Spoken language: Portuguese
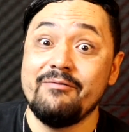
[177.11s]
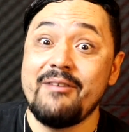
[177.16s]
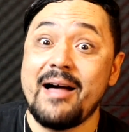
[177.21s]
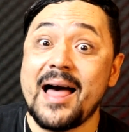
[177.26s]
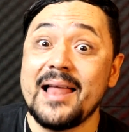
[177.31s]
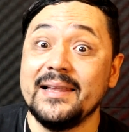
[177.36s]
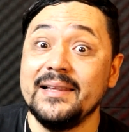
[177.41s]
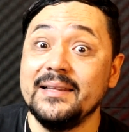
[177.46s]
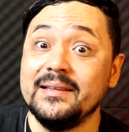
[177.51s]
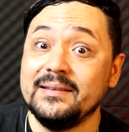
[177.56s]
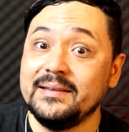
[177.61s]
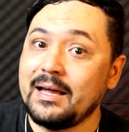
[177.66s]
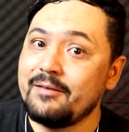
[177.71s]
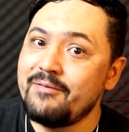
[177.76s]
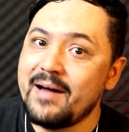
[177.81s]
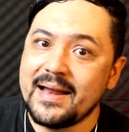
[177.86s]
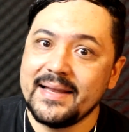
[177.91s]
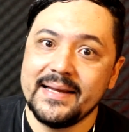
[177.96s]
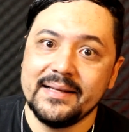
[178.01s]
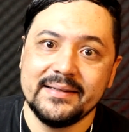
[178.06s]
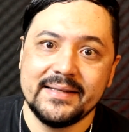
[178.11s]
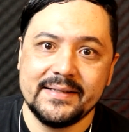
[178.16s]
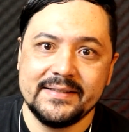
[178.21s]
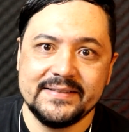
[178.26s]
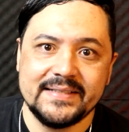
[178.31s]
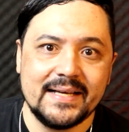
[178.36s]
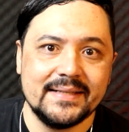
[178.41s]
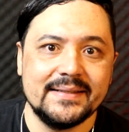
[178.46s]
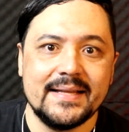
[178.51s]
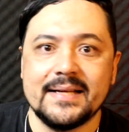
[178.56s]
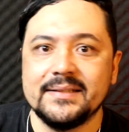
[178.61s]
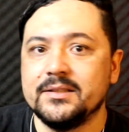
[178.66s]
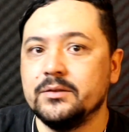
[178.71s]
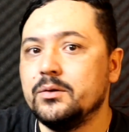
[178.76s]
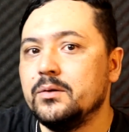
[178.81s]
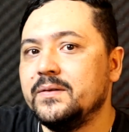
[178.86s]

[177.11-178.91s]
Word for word: val tá valendo nessa data.